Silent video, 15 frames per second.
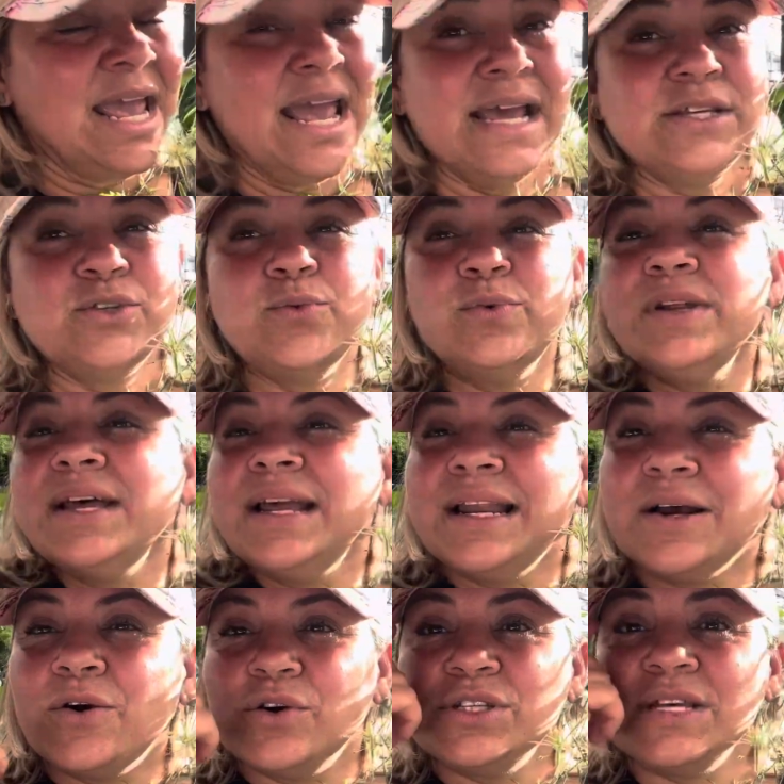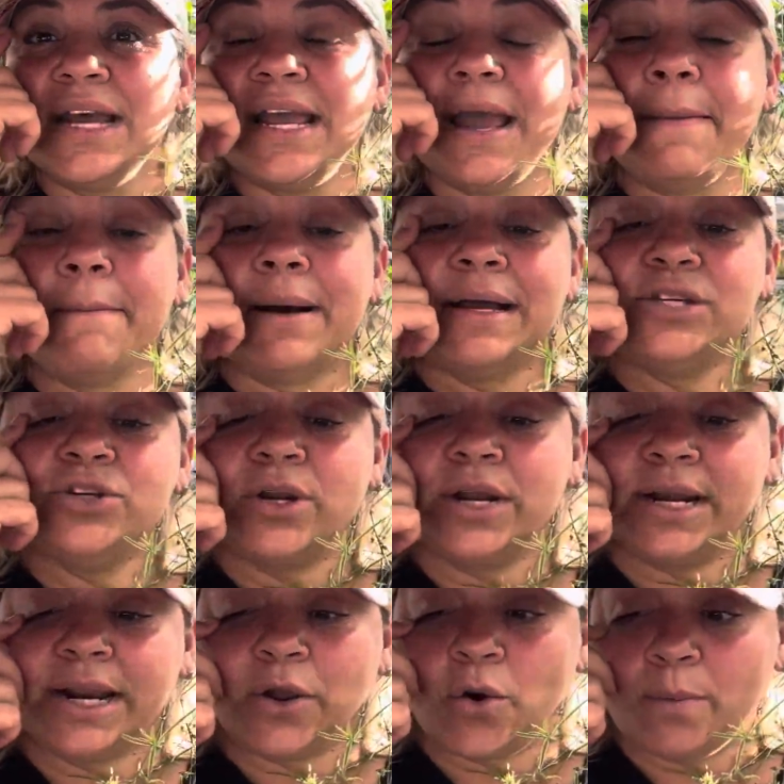Es una de las cosas que más yo
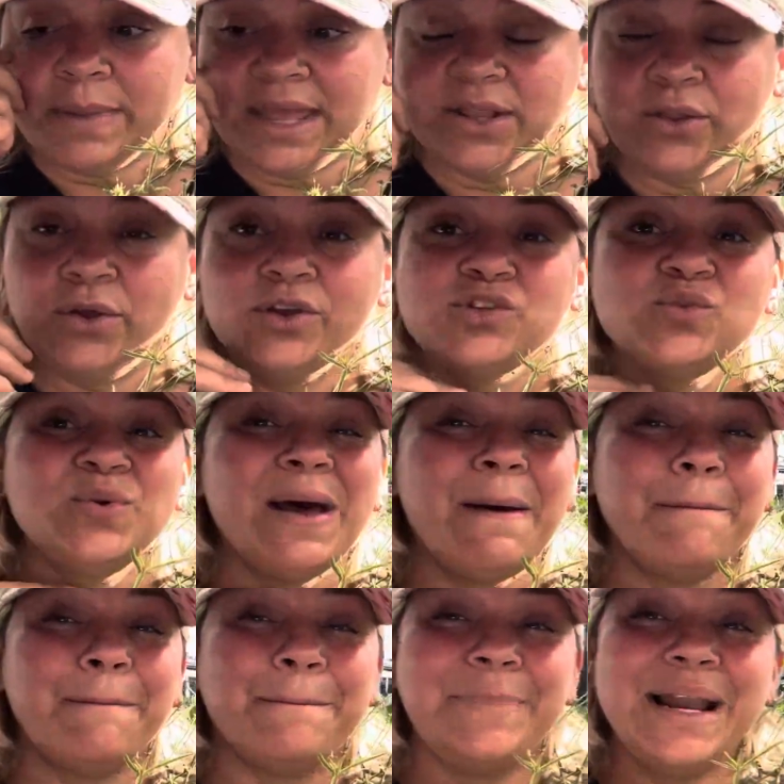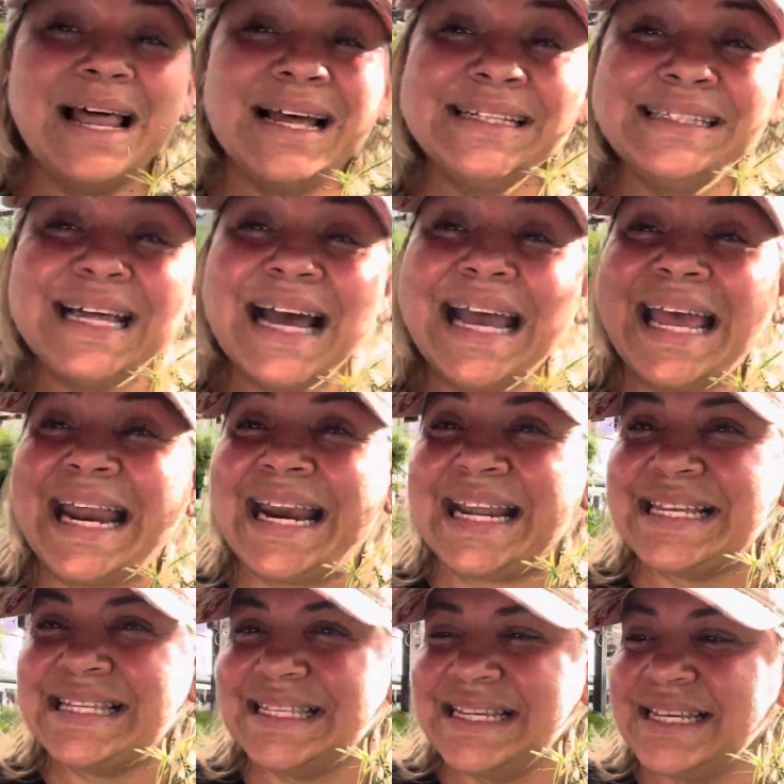les recomiendo. Es una planta que
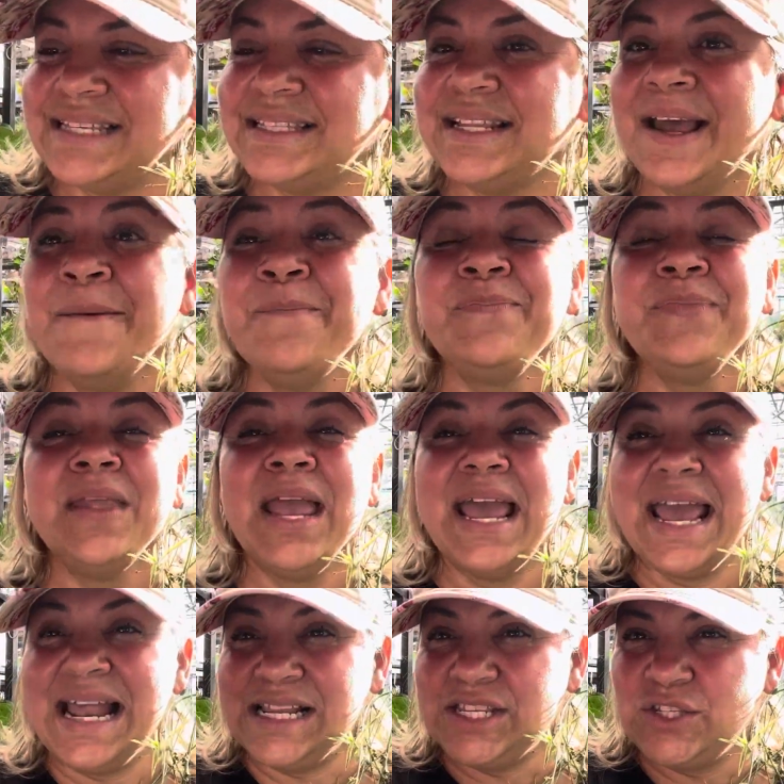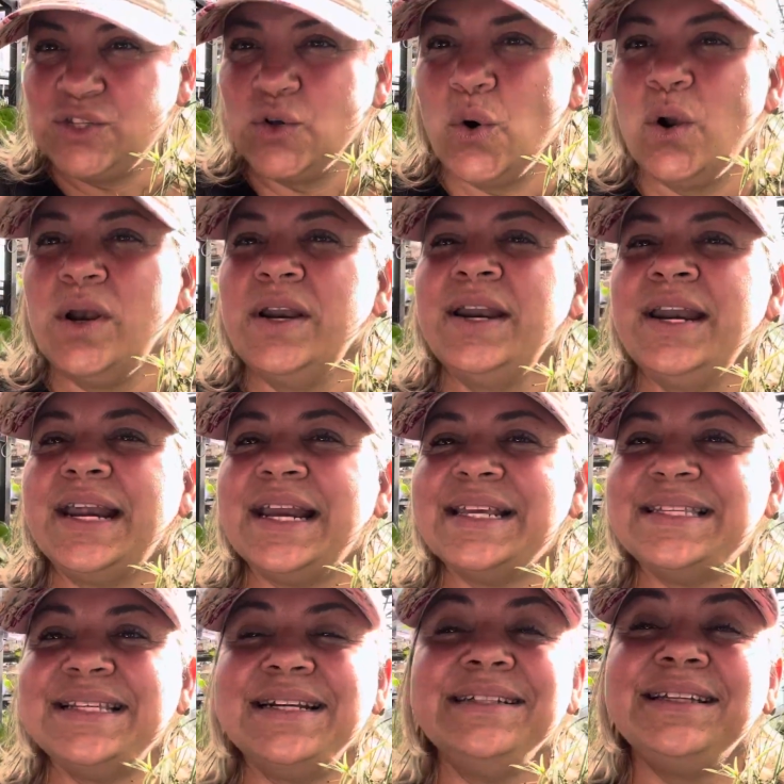resiste el sol,
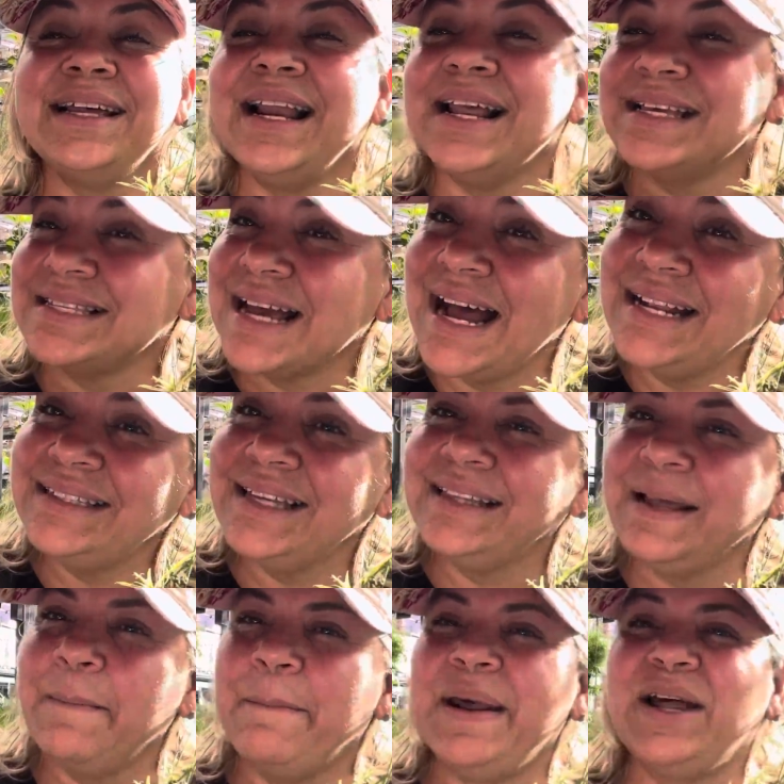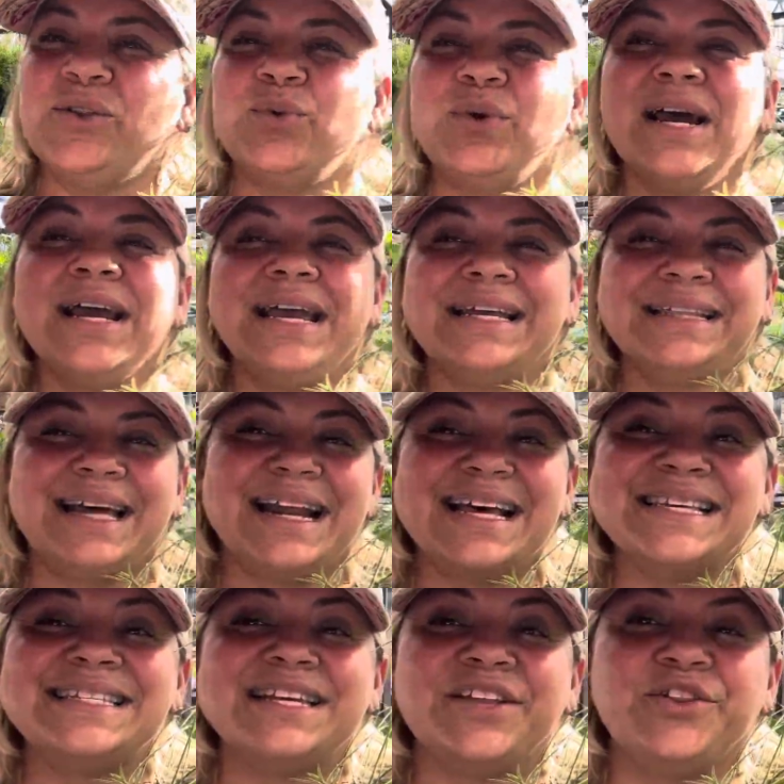resiste las altas temperaturas que están
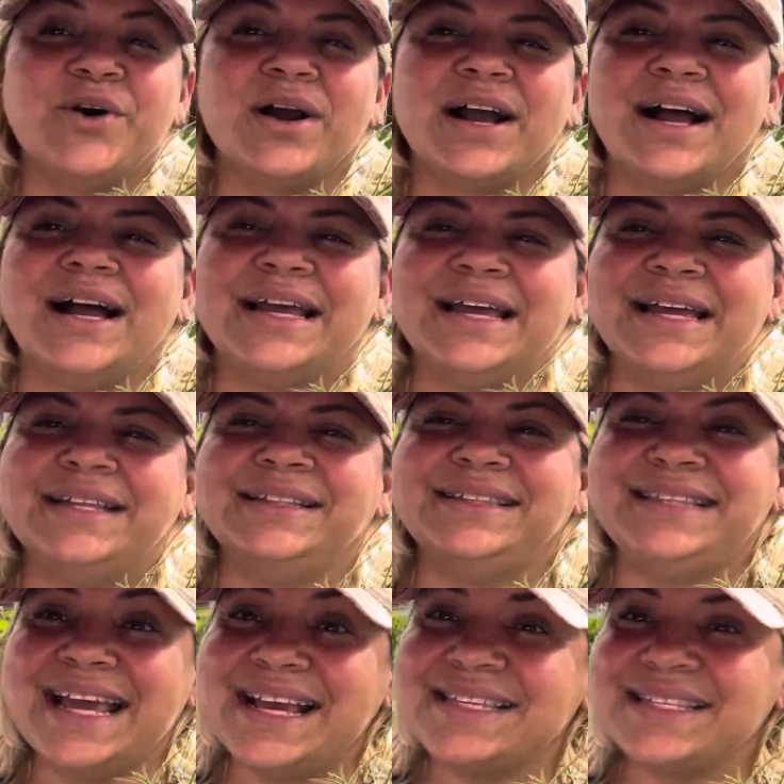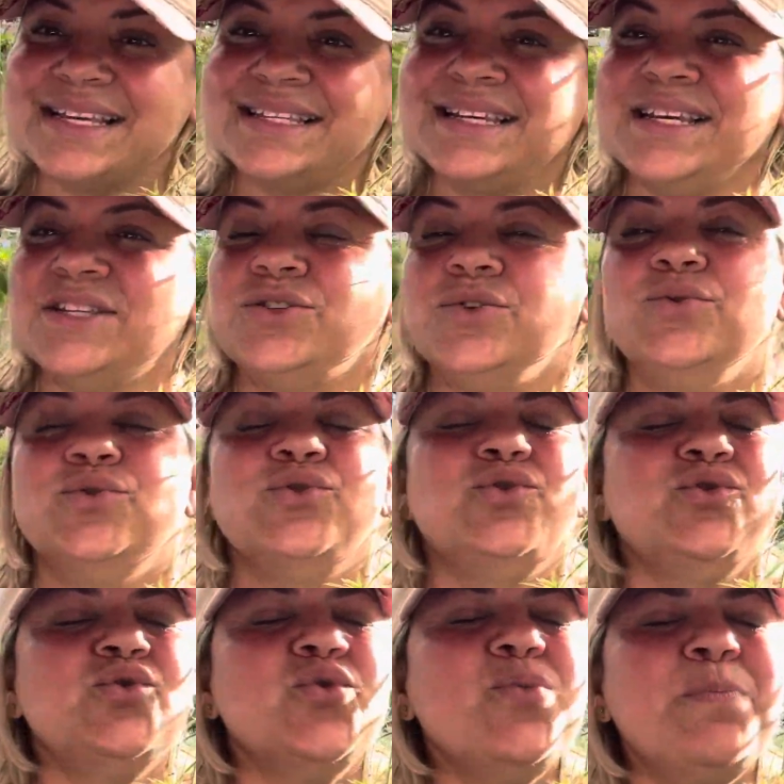haciendo acá en Texas, que son
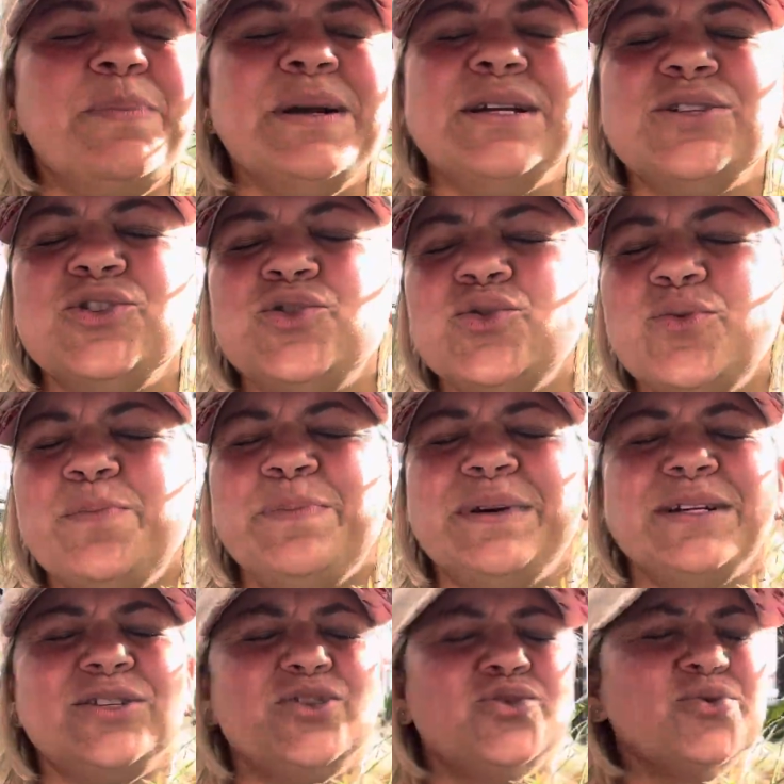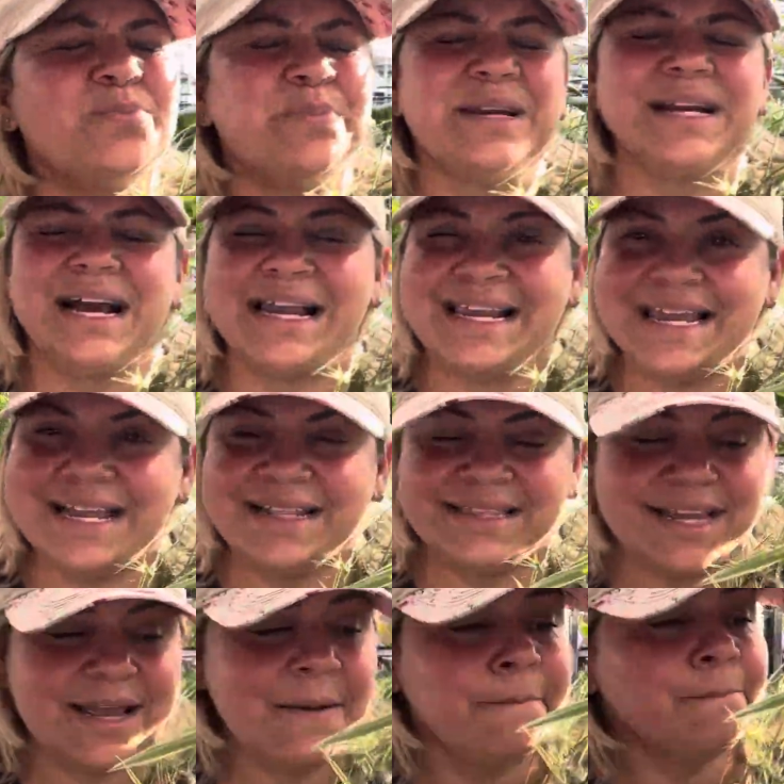súper, súper, súper calientes.